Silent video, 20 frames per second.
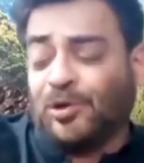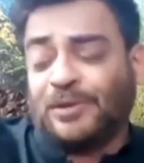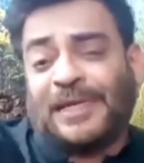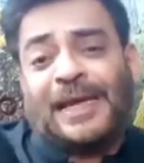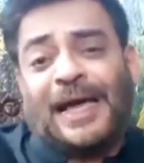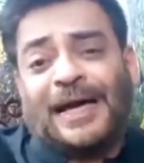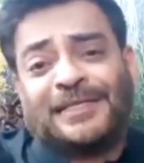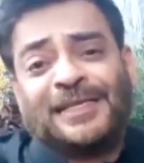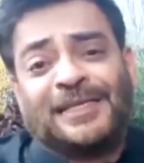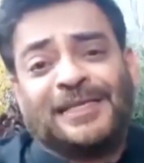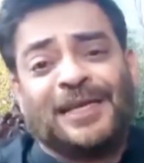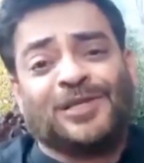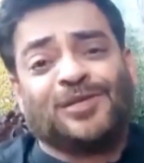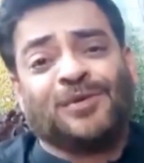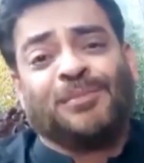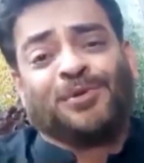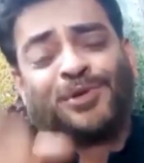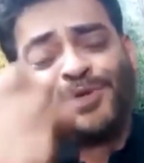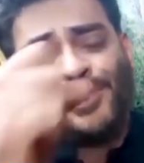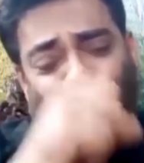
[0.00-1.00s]
इसको तलाक दे देता रहा
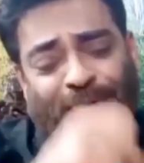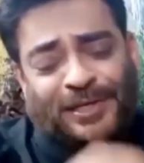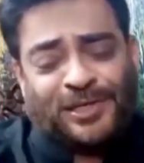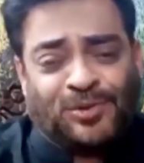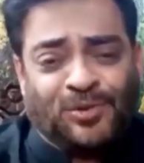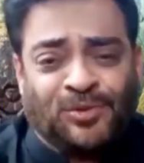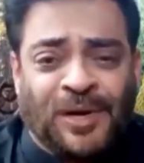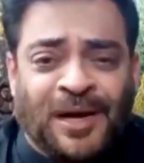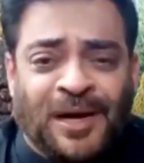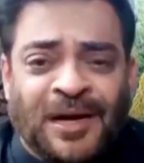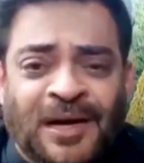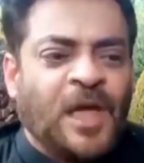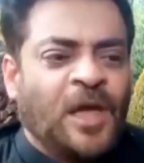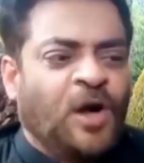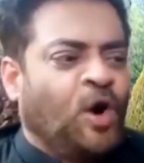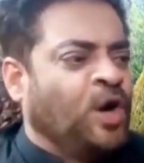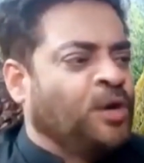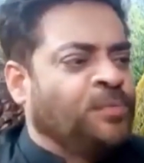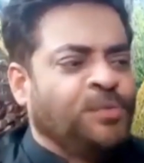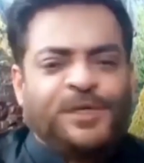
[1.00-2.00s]
तो मशवरे कैसे दूंगा
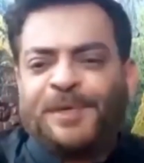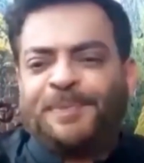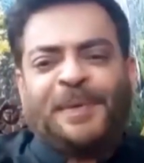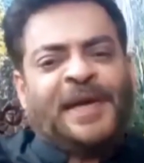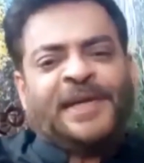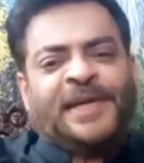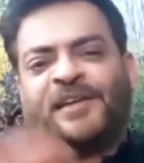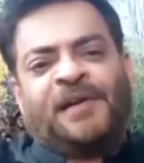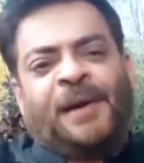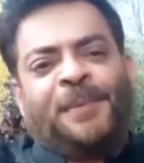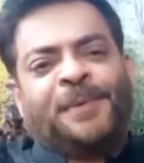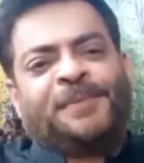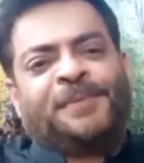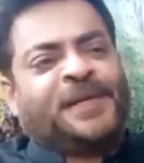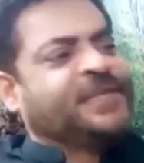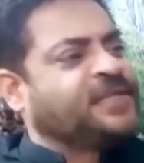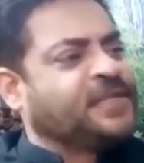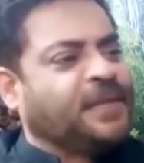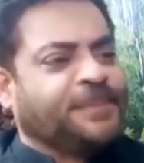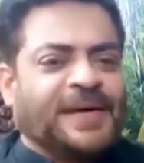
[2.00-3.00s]
और मुझे फरज के बाबा
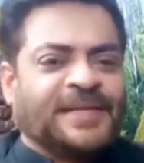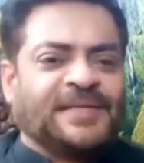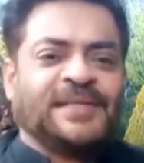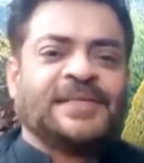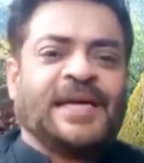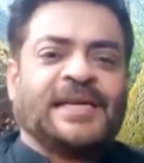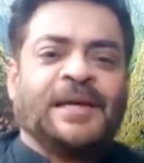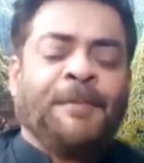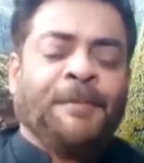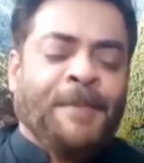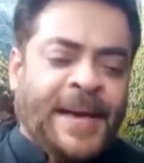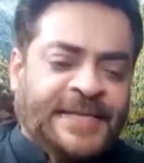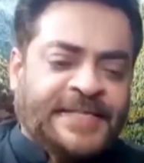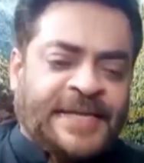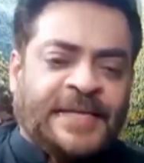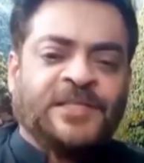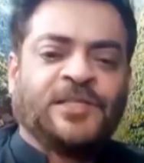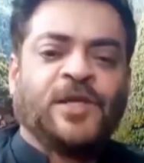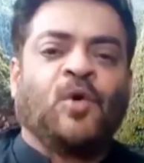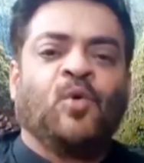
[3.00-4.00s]
भी किसी के पास नहीं जाना मैं
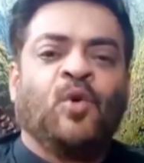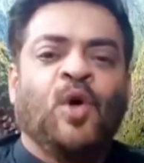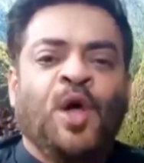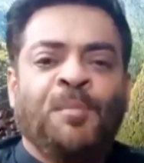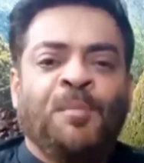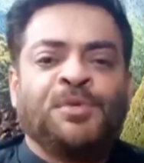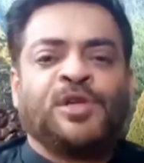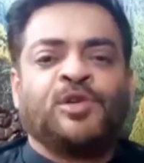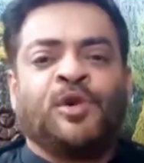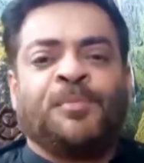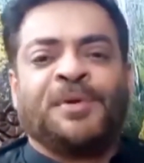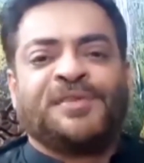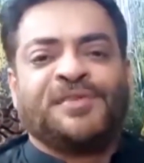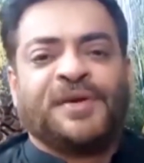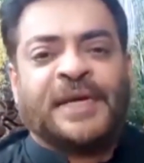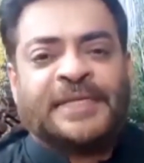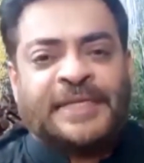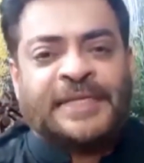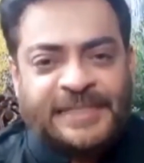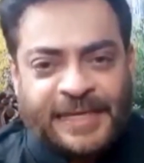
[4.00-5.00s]
जानता हूं मुझे कोई
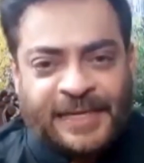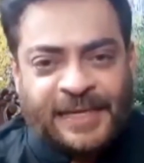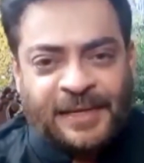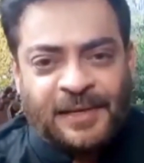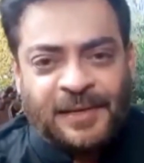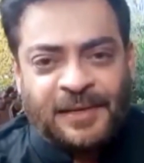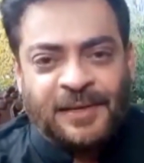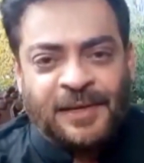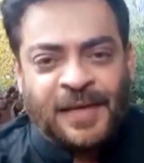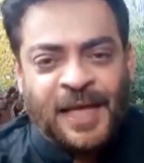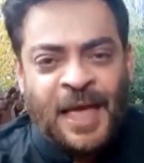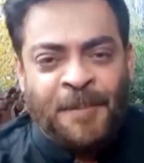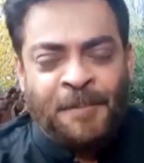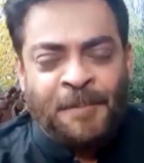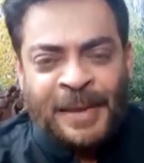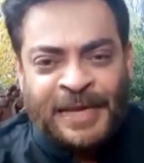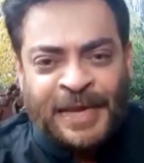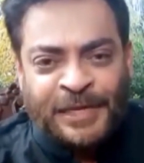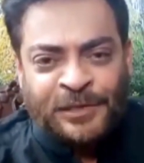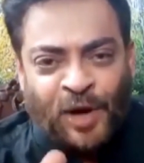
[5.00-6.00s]
मशवरा ना दे
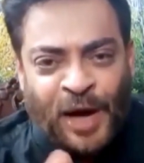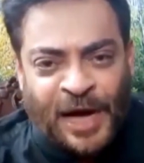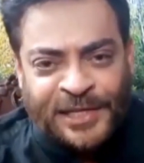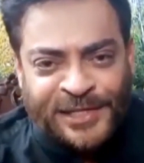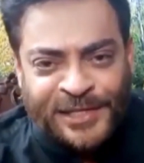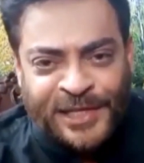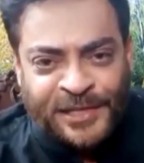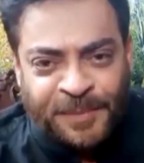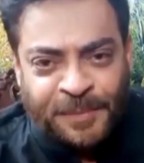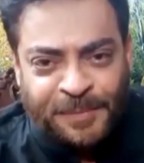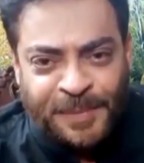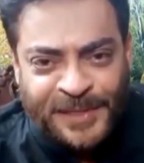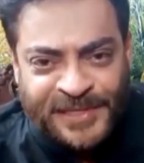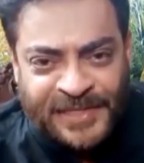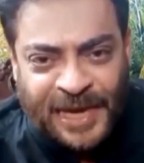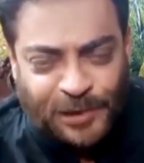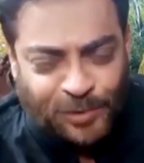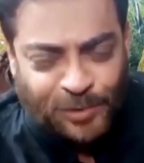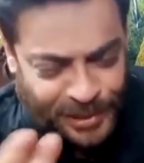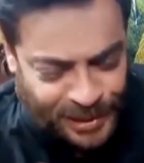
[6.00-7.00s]
मैंने जो अजय तो
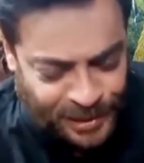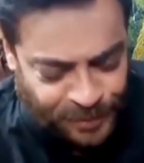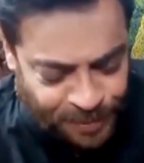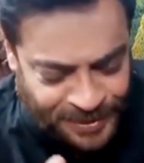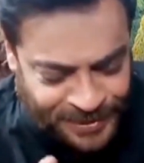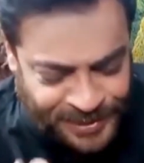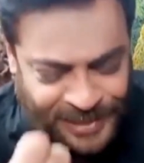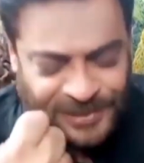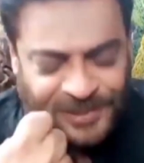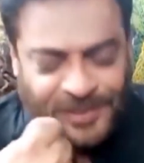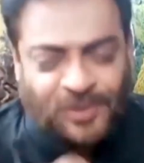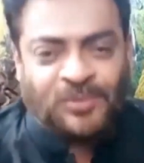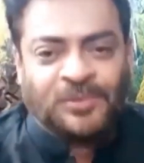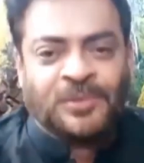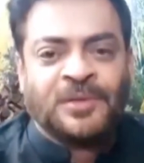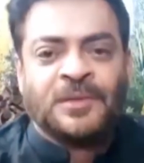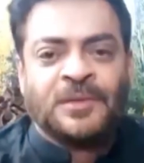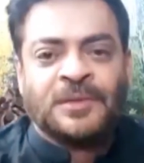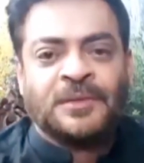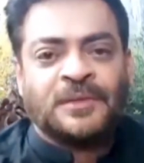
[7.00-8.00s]
बीस साल गुजारे मैं जानता
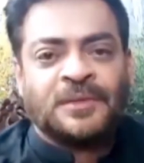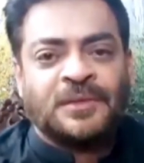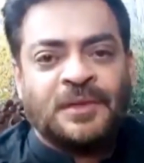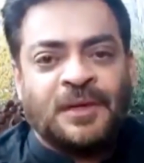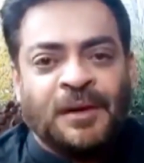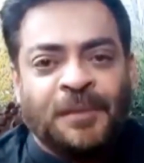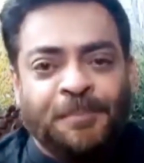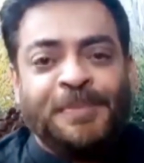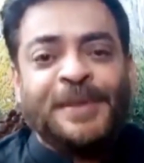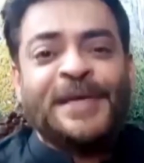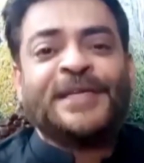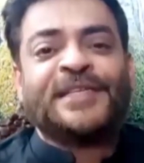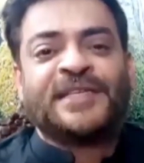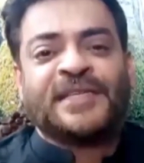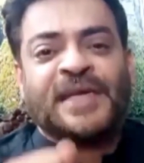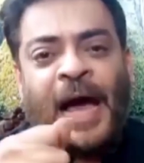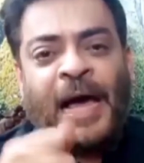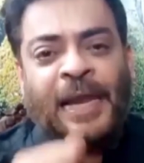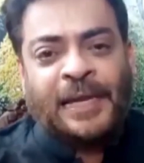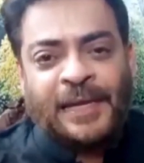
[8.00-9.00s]
हूं
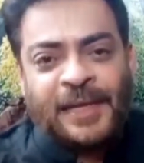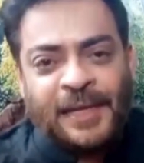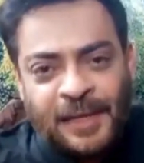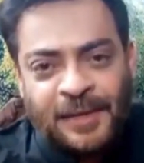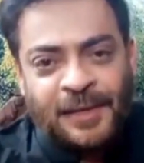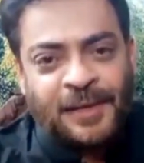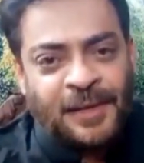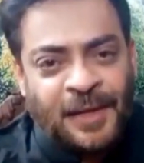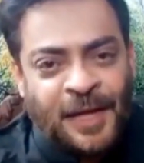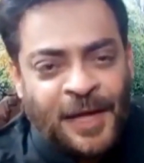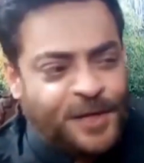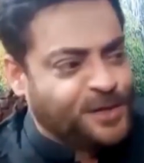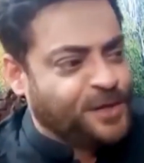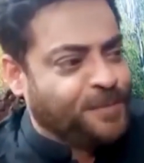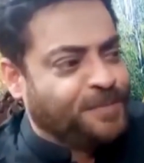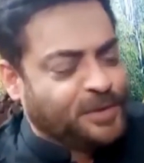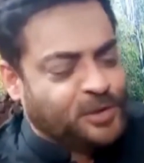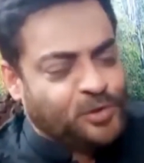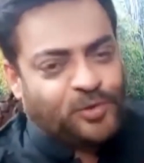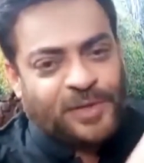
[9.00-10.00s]
बीस साल
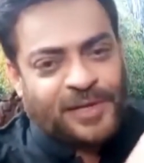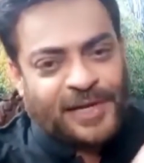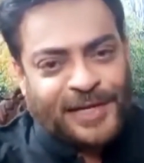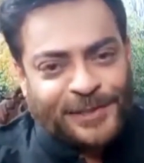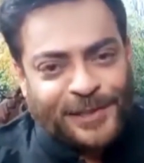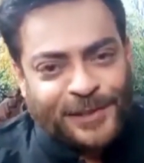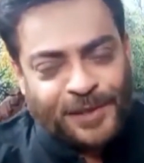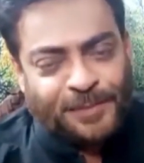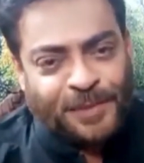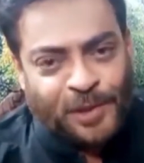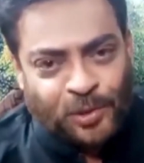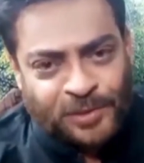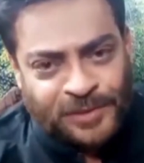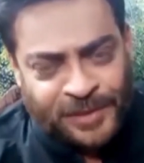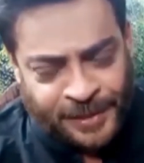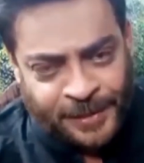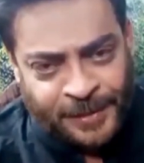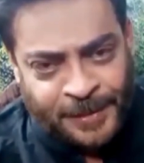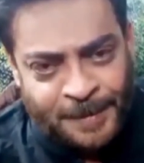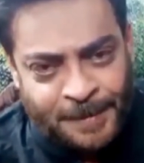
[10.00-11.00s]
से बच्चों को जगह बड़े हो
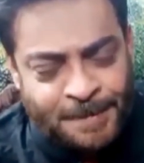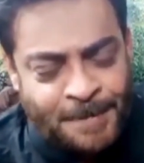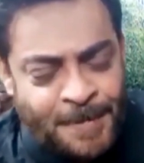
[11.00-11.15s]
जाए